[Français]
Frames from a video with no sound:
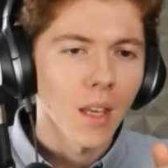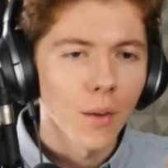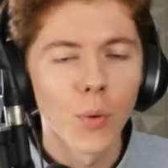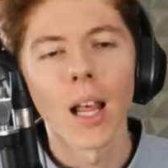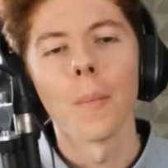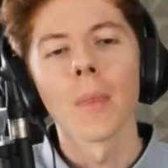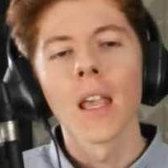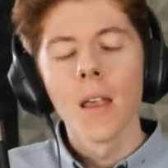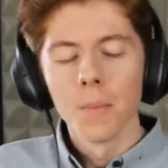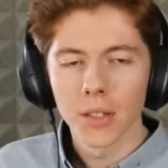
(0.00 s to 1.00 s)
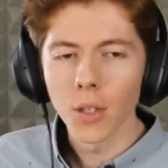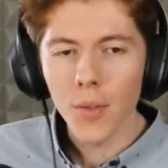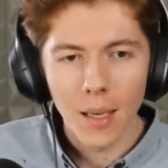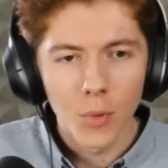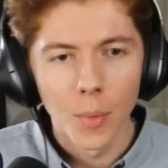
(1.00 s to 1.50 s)
Voilà. Maintenant,
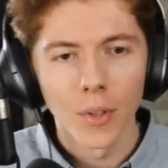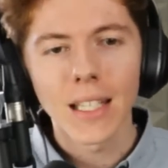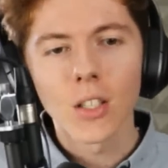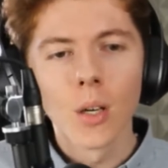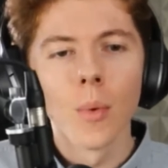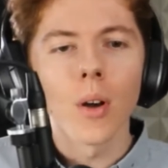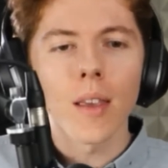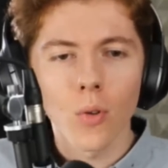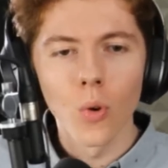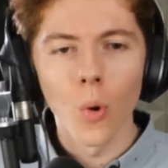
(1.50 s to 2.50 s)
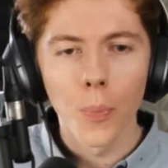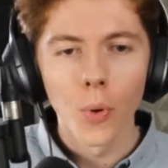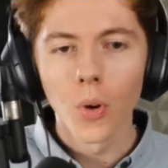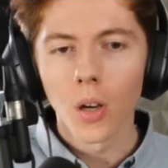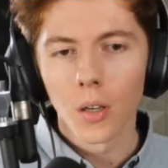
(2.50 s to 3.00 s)
vous allez me demander comment est-ce qu'on
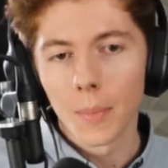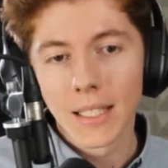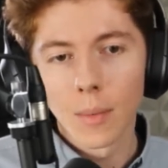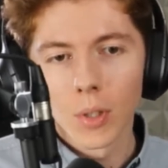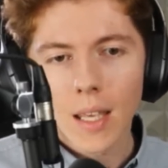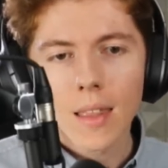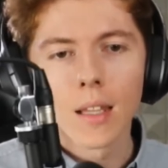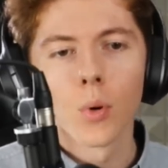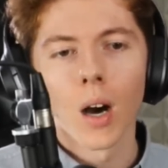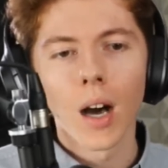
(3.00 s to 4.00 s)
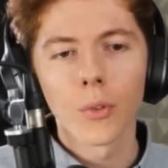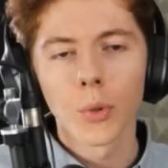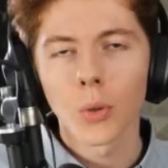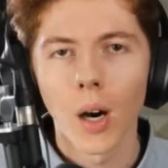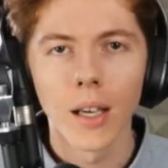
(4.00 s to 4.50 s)
peut euh, bah, débloquer ces niveaux 1, 2
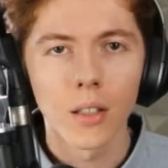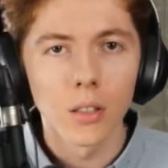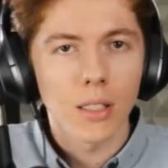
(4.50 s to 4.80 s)
et 3.